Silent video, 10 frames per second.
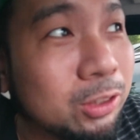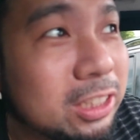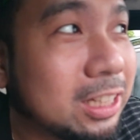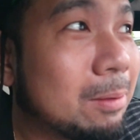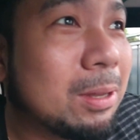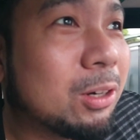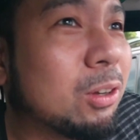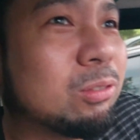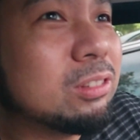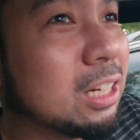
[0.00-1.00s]
So this time meron
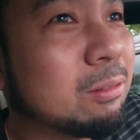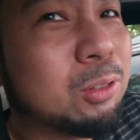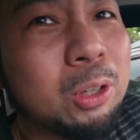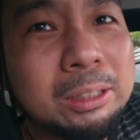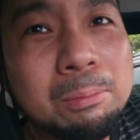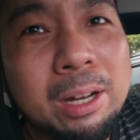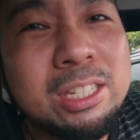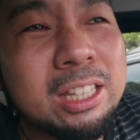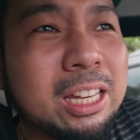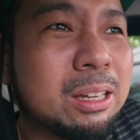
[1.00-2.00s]
akong dalang konting
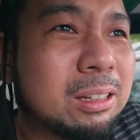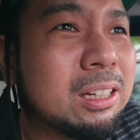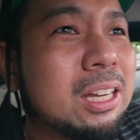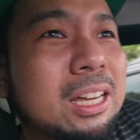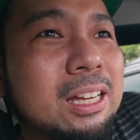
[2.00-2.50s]
budget eh